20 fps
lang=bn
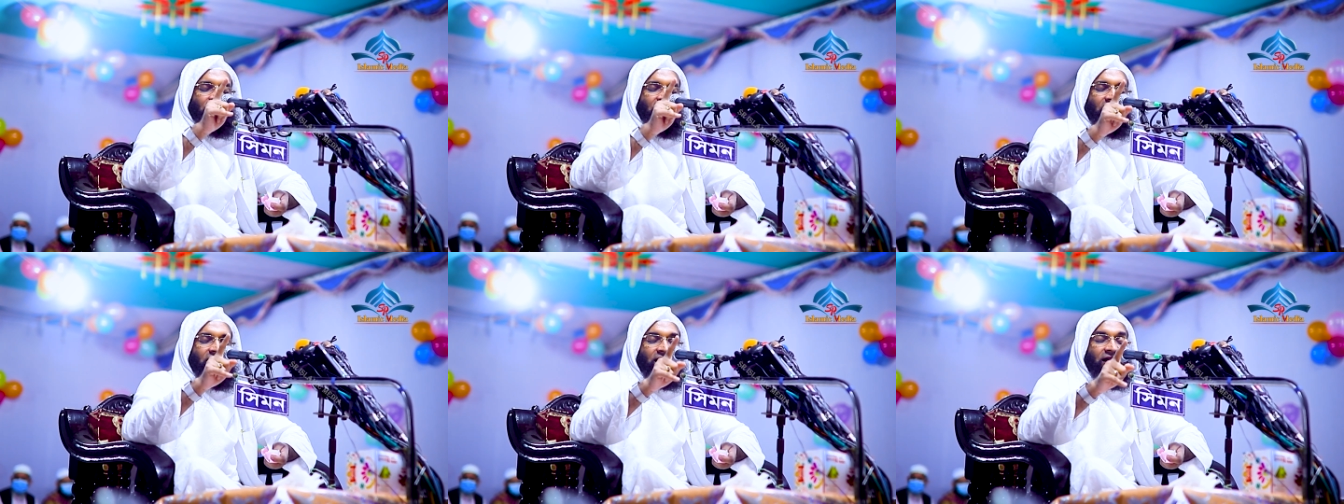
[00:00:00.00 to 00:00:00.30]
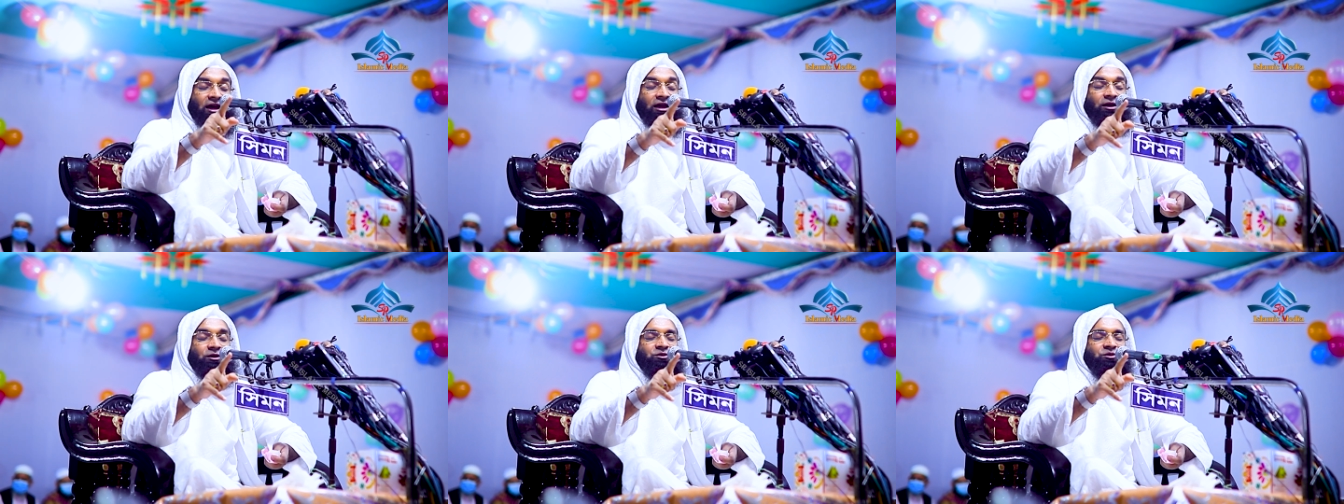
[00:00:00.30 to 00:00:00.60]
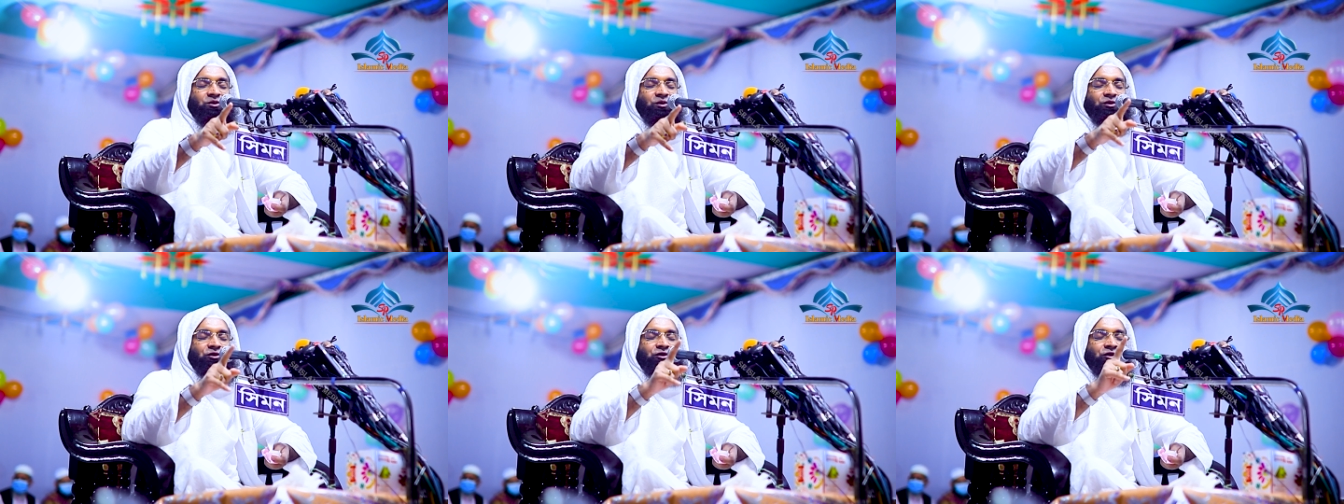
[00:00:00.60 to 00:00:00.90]
তারাই
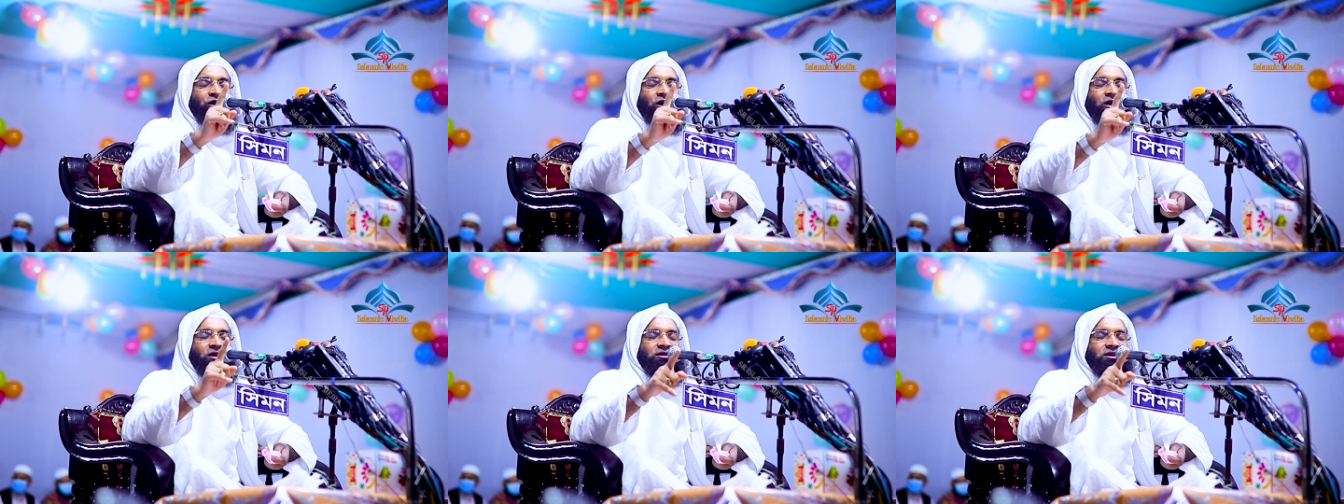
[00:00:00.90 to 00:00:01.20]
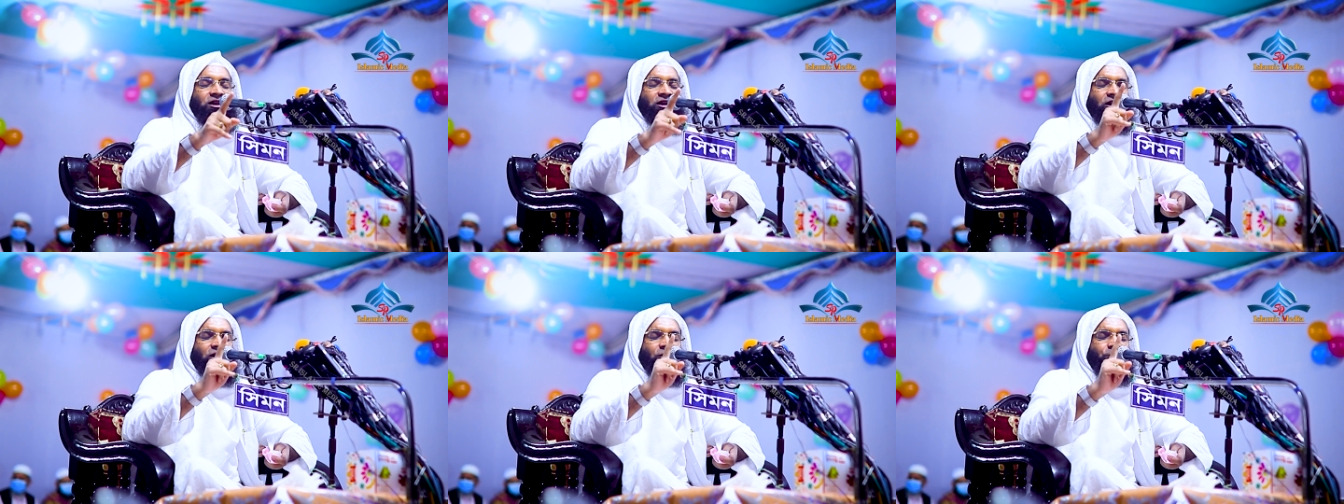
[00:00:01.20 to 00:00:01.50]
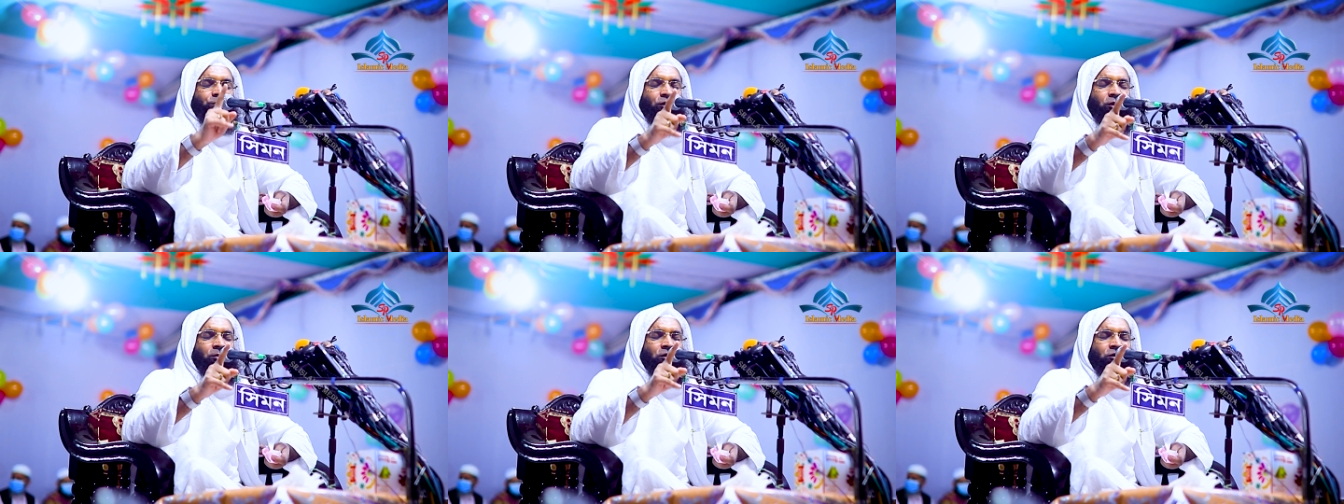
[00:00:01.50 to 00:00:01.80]
তো শয়তানের
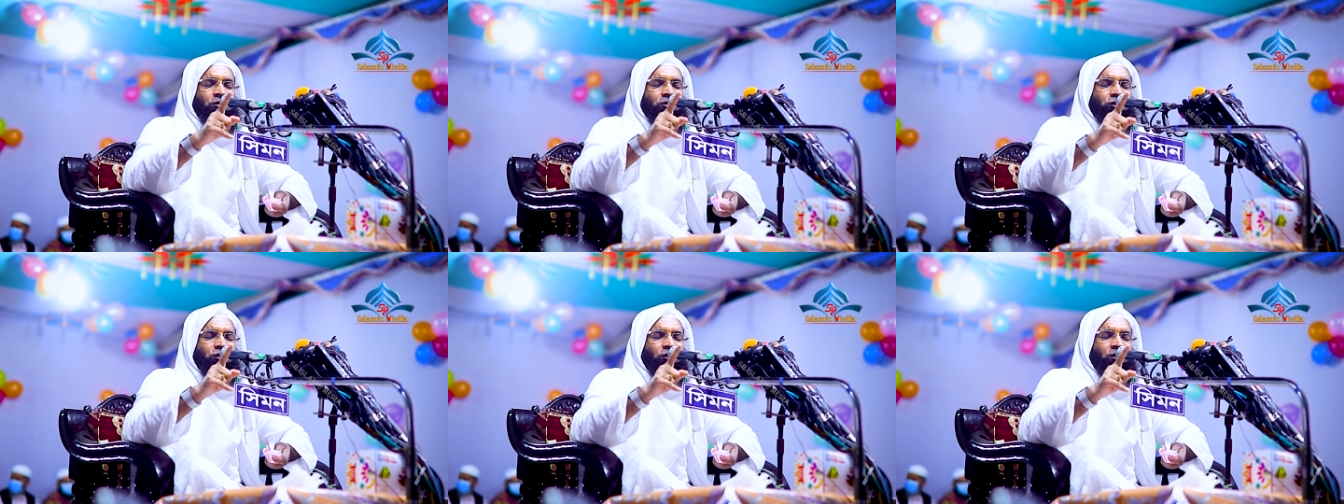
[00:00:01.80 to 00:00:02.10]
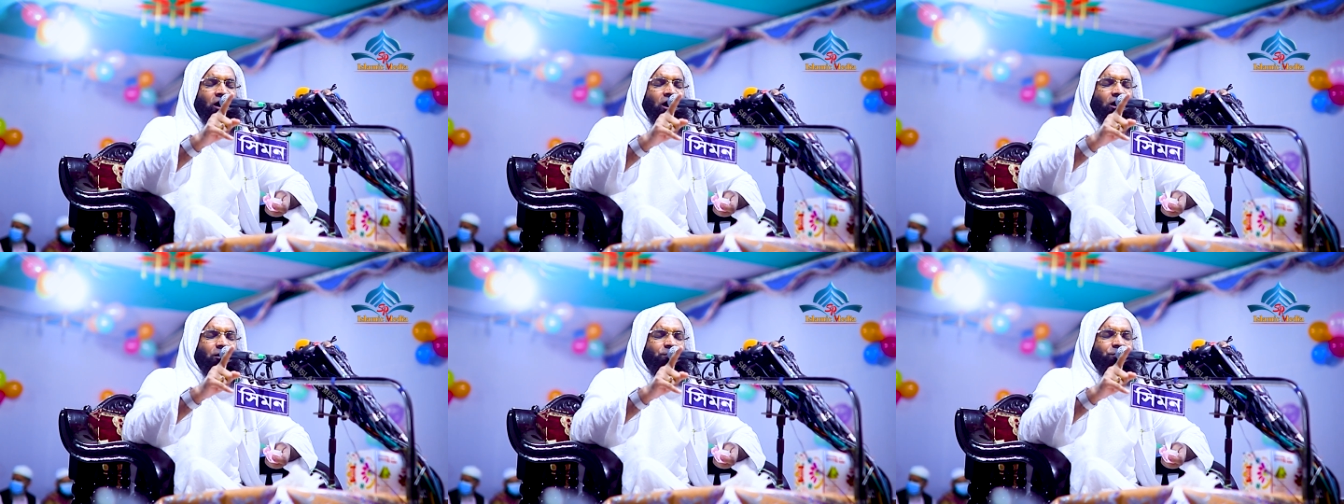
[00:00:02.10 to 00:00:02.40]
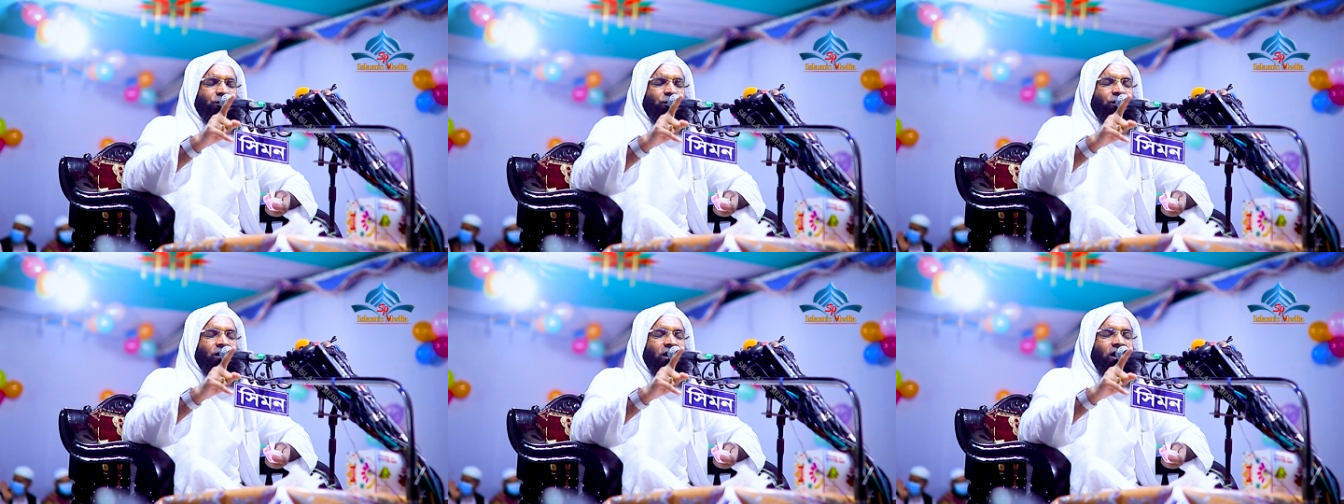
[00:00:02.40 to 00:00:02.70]
প্রবঞ্চনায়
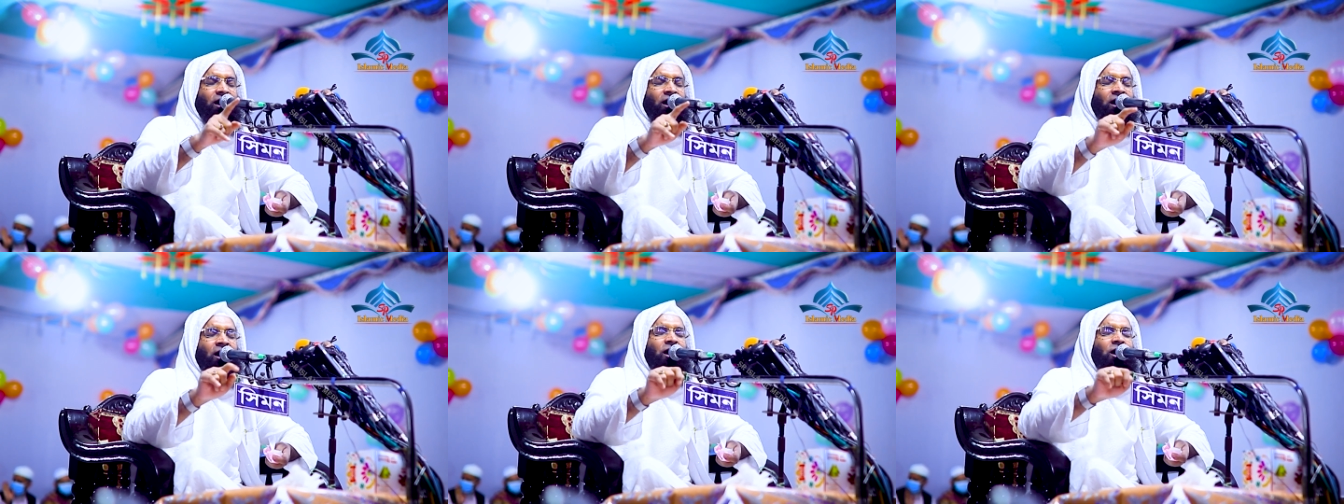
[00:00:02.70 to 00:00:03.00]
পড়ে